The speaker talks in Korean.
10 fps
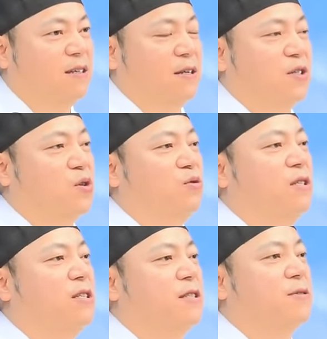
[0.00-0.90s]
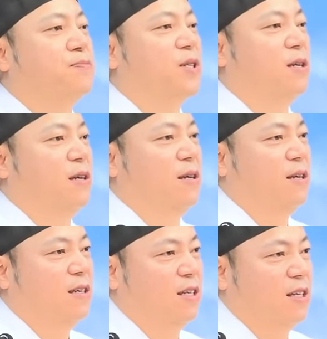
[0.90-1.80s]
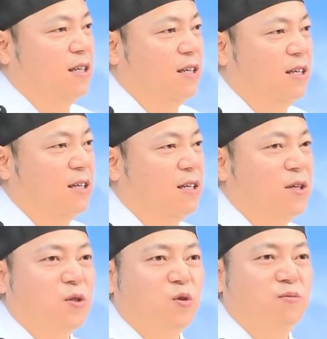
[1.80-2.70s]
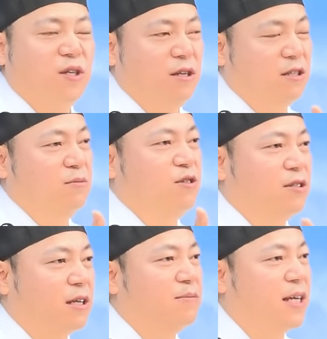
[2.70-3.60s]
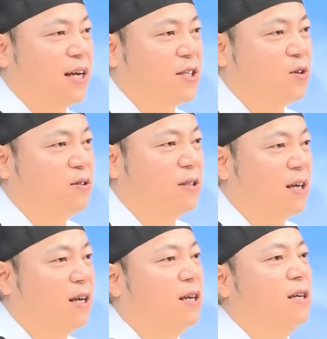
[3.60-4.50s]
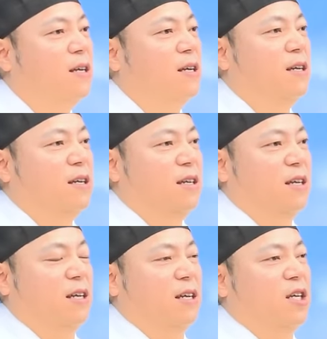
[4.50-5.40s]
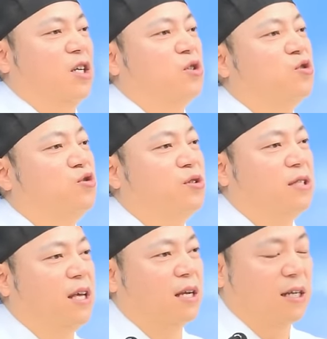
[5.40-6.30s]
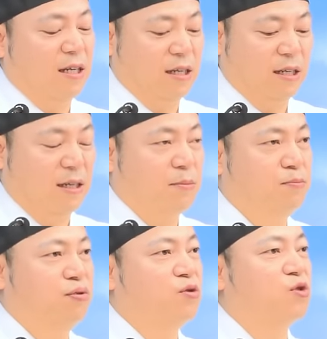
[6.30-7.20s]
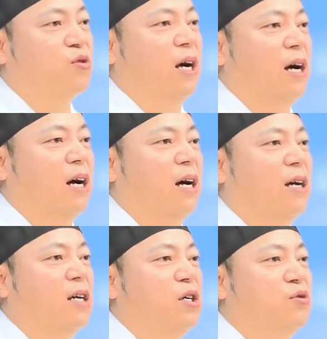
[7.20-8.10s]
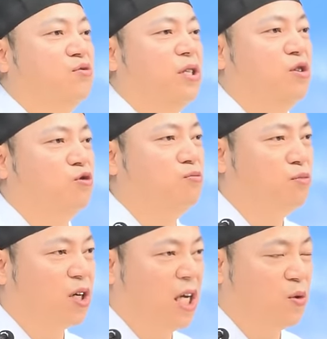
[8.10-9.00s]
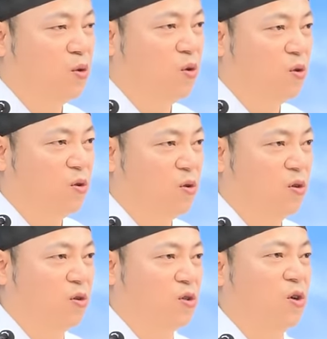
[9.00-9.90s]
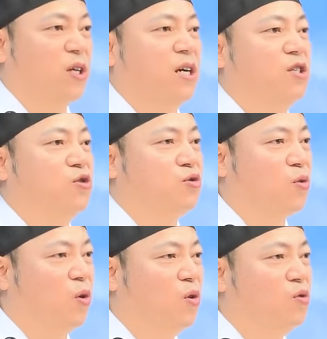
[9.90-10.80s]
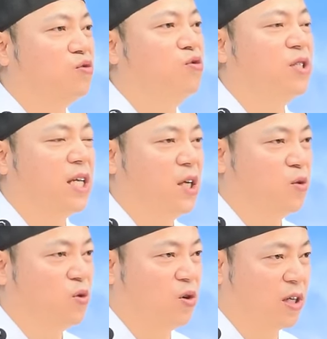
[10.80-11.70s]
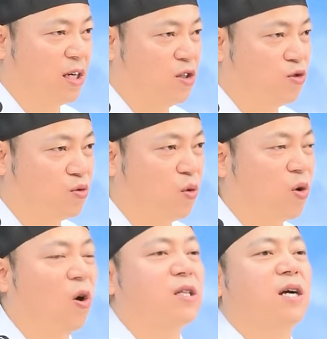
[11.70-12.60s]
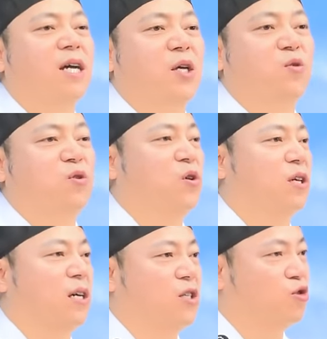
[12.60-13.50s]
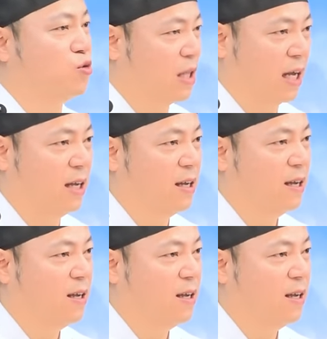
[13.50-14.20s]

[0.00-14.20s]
그래서 우리는 이좀 전에 질문을 참 잘하셨는데 예, 주택 풍수가 우리 운명에도 어, 영향을 주고 운세에도 영향을 주고 건강에도 영향을 준다.